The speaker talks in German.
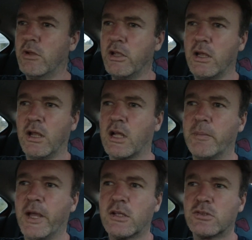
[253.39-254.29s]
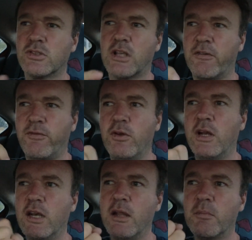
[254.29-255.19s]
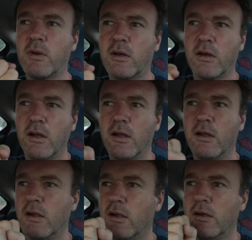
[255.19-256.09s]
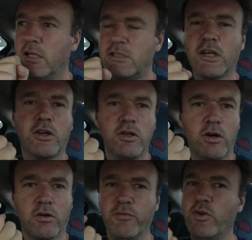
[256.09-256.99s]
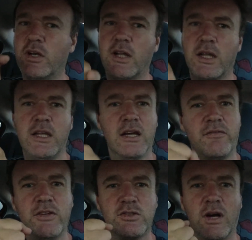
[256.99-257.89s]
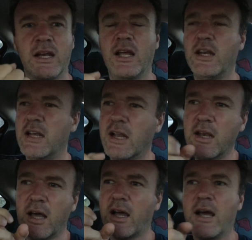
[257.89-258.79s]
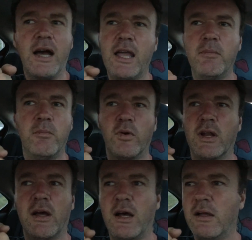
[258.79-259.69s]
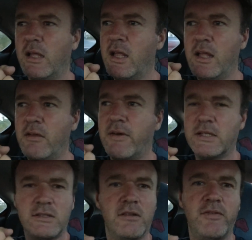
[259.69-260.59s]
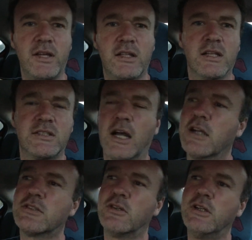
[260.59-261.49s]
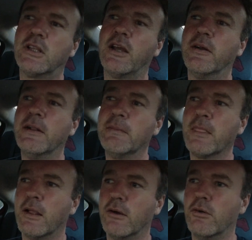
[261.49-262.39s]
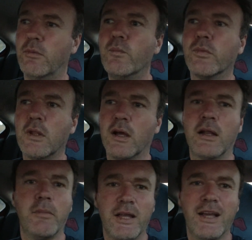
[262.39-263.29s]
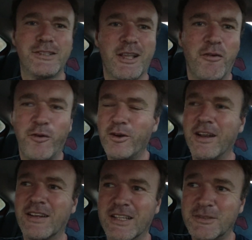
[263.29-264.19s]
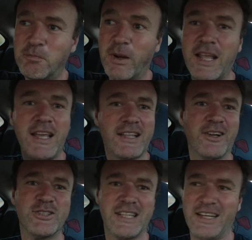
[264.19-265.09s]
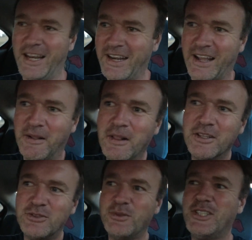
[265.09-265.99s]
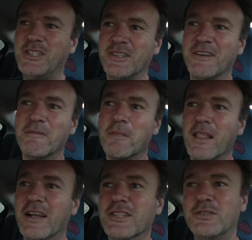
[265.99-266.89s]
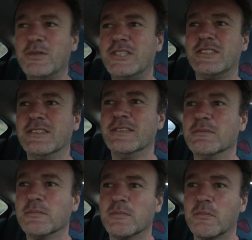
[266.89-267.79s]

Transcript: ich, ich habe echt so das Gefühl, in dem, diese Knochen würden da irgendwie so aneinander reiben oder ich weiß nicht, wie ich das sagen sollte ja, da habe ich echt das Gefühl, das bricht auseinander zwischen, zwischen